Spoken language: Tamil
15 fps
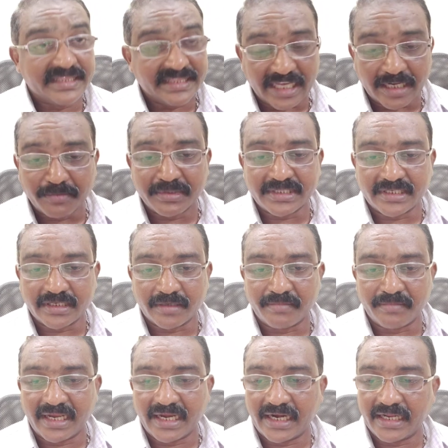தர்மத்திற்கு
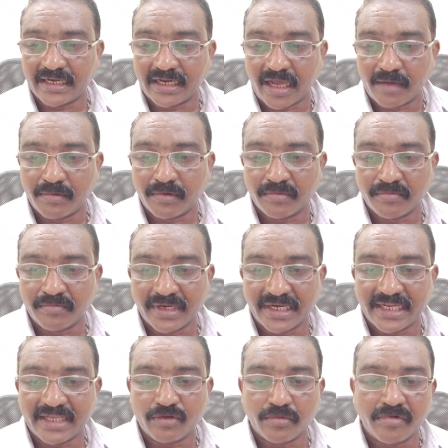மேலான லாபமும்
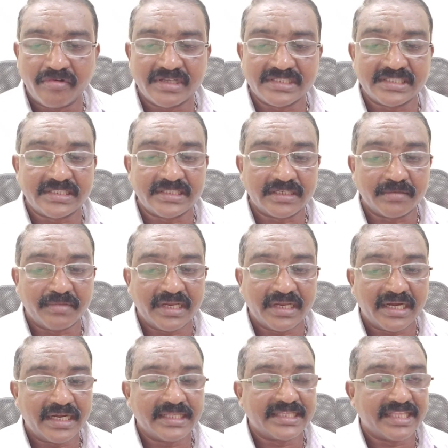இல்லை உபவாசத்திற்கு
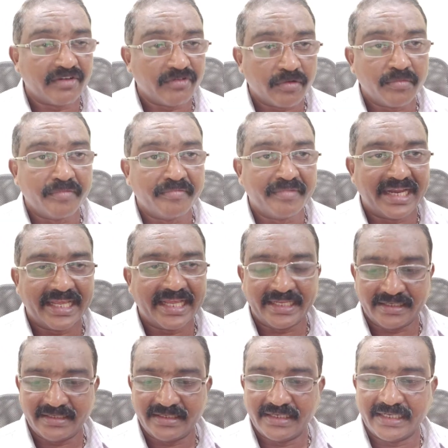மேலான தவமும் இல்லை
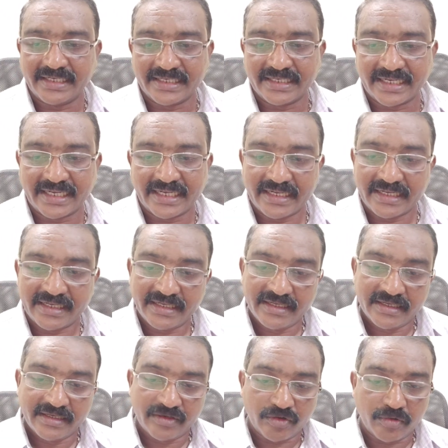என்கிற
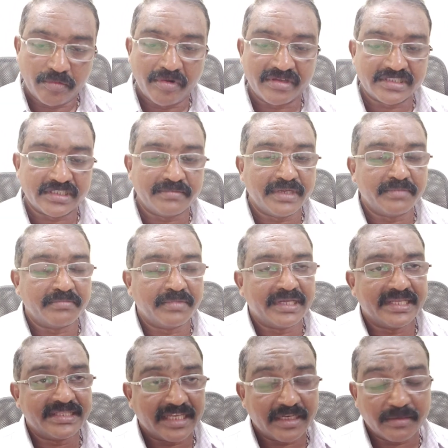உபவாச
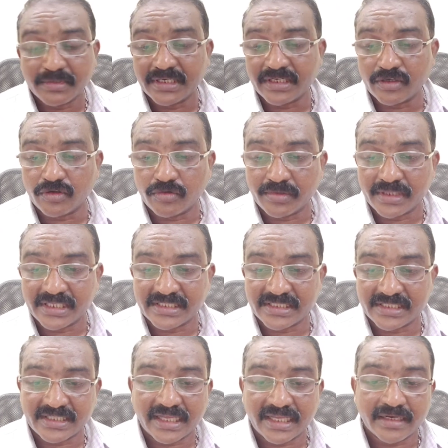மேன்மையை தர்மருக்கு
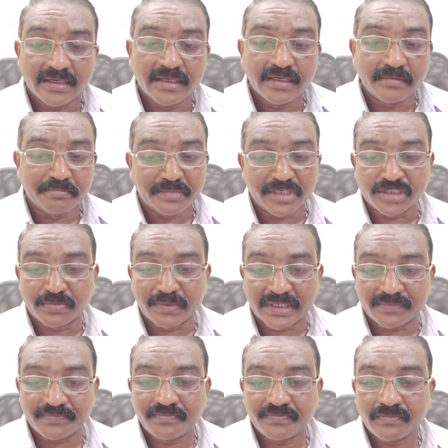உபதேசித்தார்
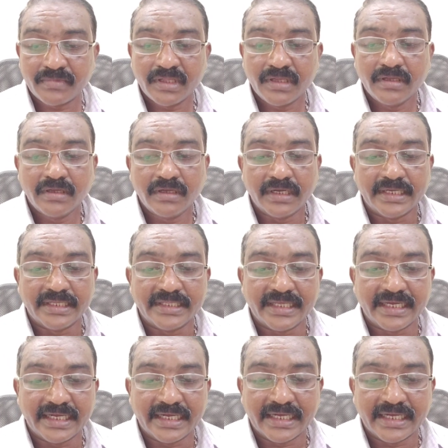பீஷ்மர் இந்த